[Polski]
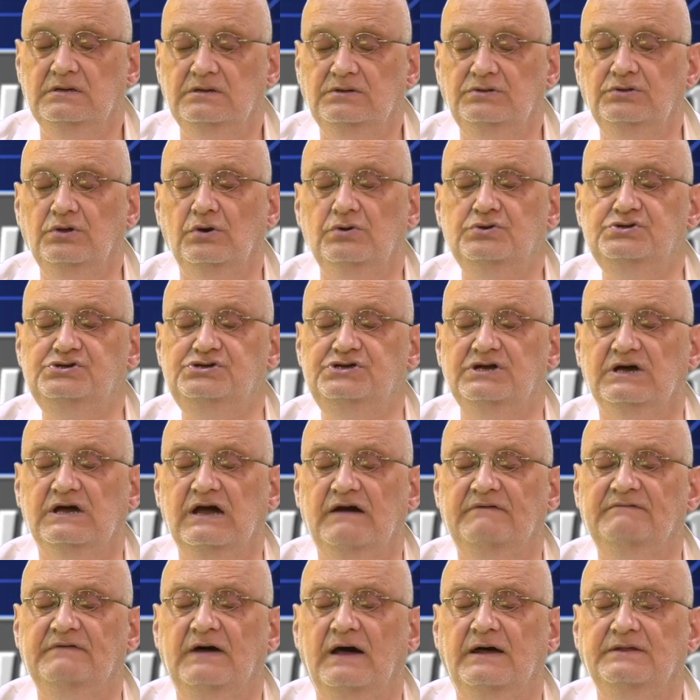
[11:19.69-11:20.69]
dość
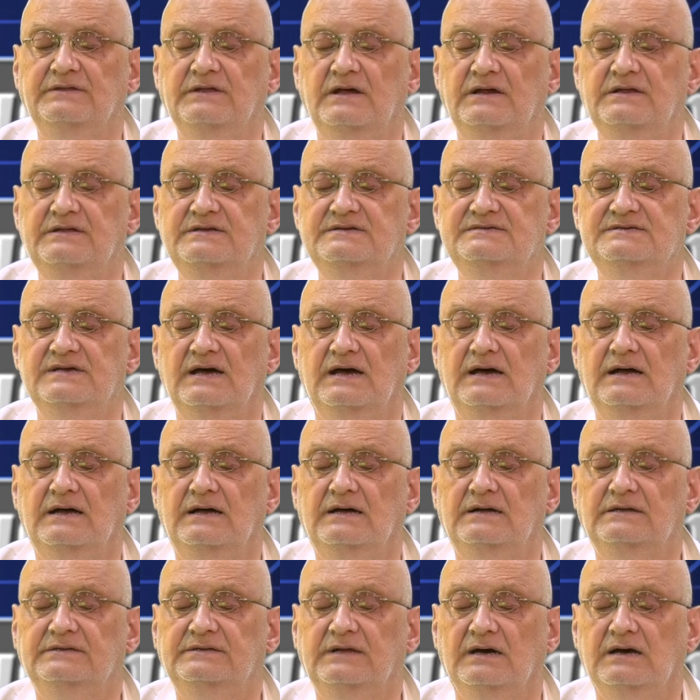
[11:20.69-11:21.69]
ciekawa
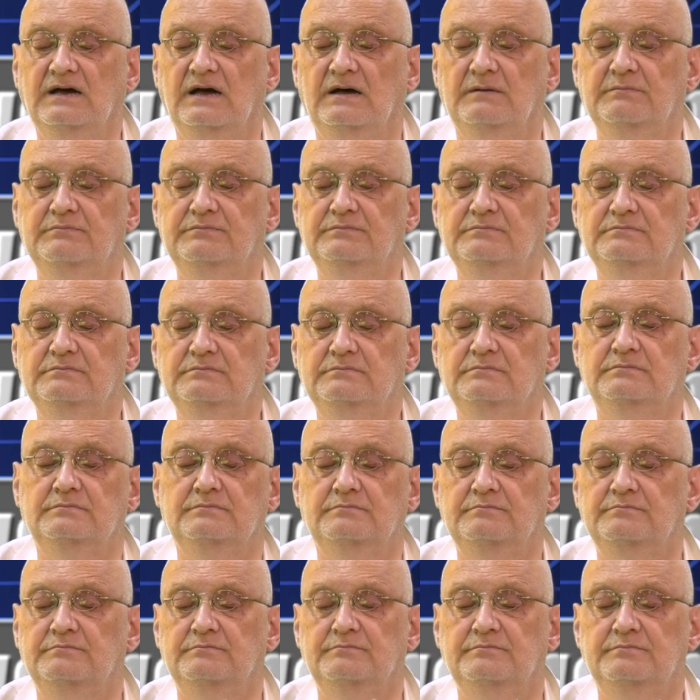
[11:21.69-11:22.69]
analiza, taka
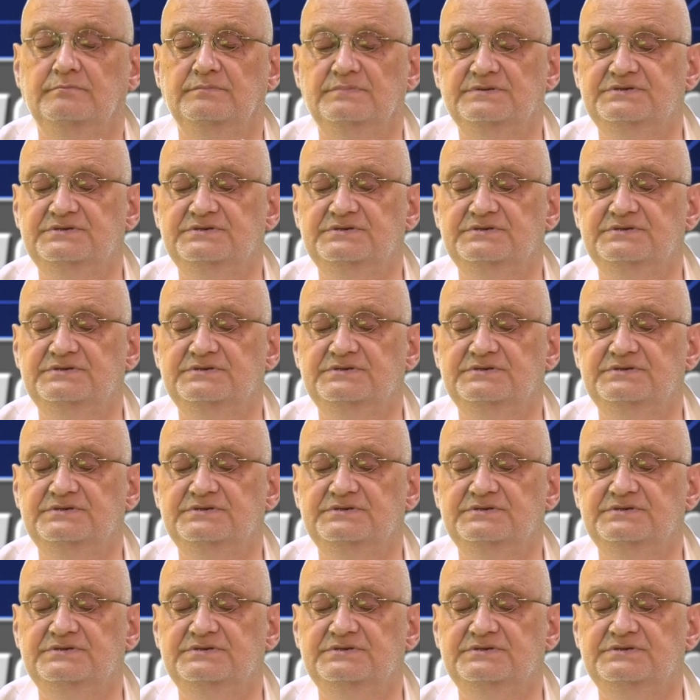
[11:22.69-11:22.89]
mm,